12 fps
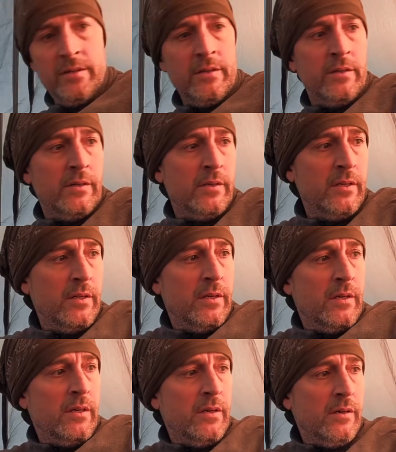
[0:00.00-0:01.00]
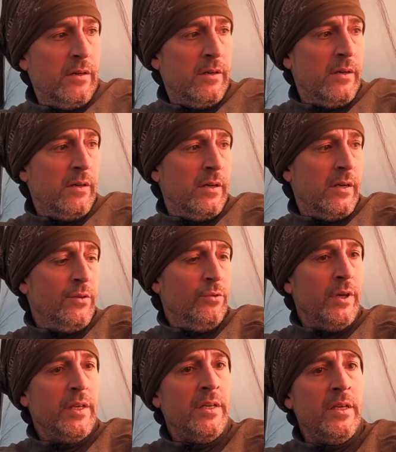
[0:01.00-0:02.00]
un, un,
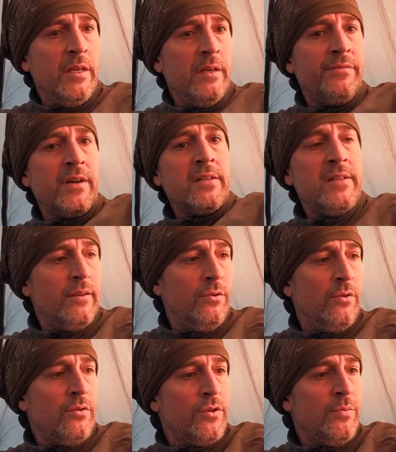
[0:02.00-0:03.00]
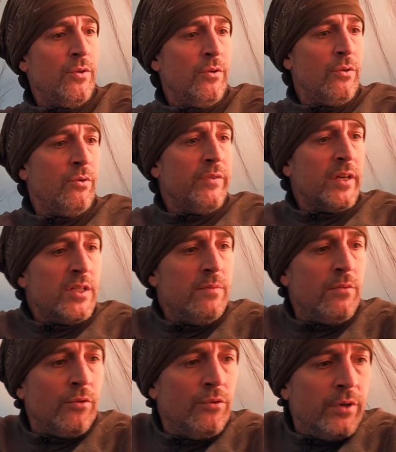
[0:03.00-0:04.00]
oreiller, enfin un sac de rangement
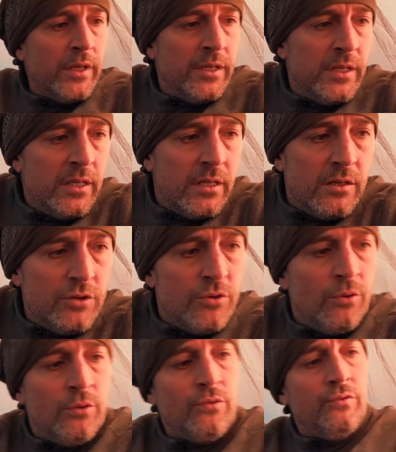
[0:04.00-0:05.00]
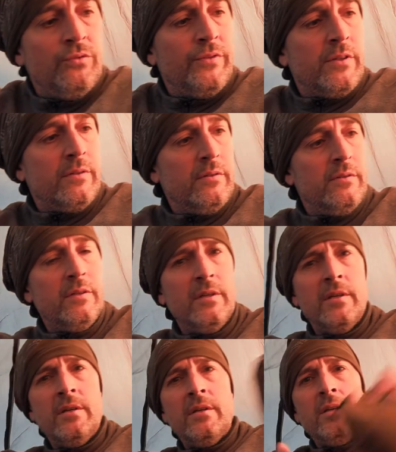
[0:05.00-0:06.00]
convertible en oreiller. Je le retrouve
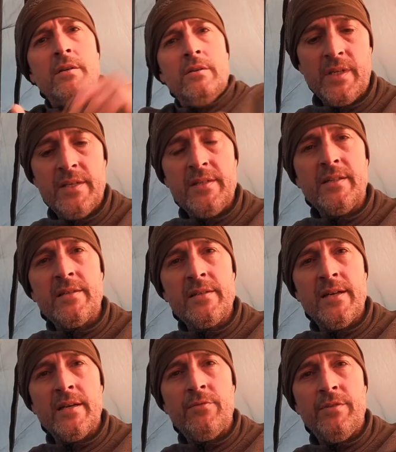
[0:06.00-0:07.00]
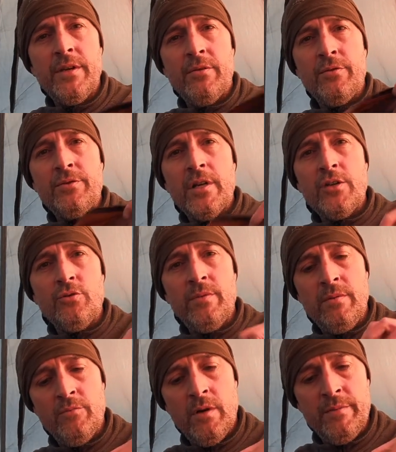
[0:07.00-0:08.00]
c'est un sac, voyez, dans lequel je
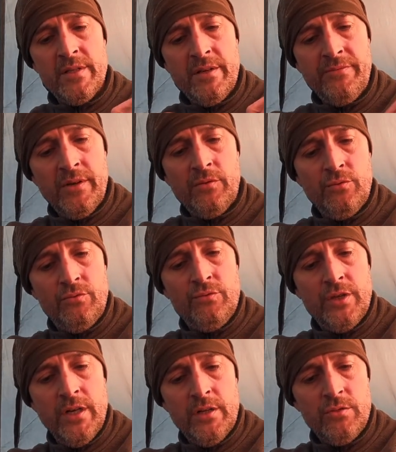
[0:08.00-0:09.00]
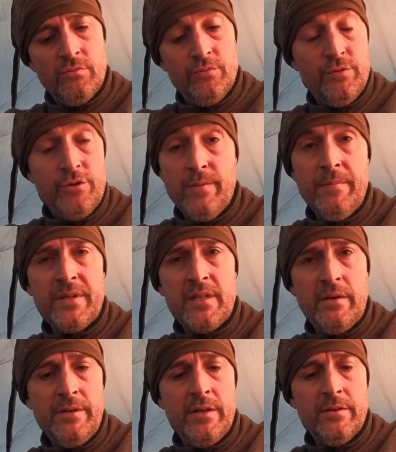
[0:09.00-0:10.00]
mets moi mes affaires de couchage. Donc, je me suis même pas
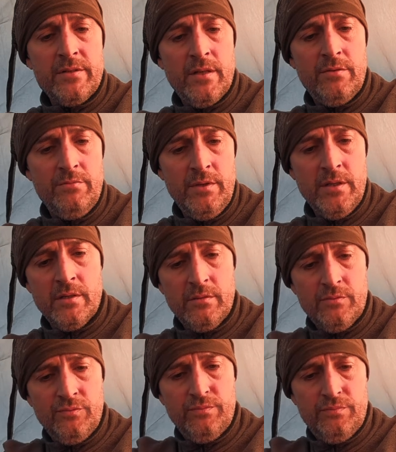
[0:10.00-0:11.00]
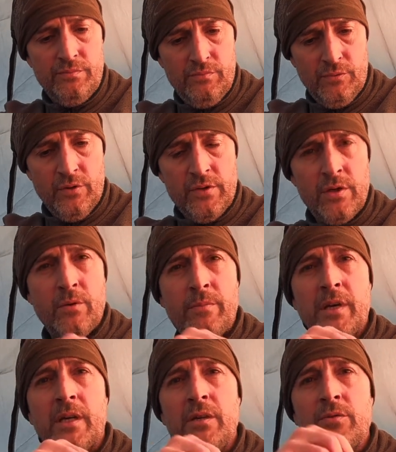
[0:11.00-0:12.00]
servi d'ailleurs cette nuit. Hein. mon ensemble en
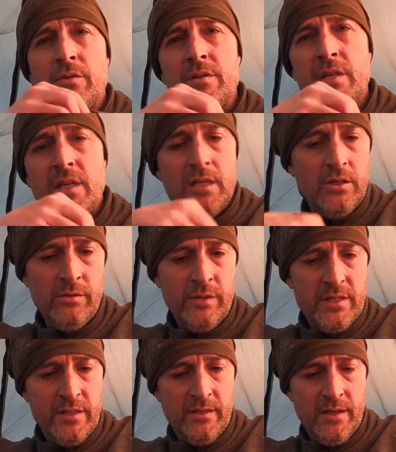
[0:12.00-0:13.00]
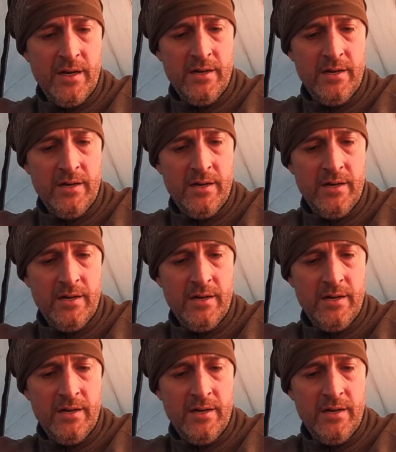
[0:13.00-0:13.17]
mérinos, les gants, etc.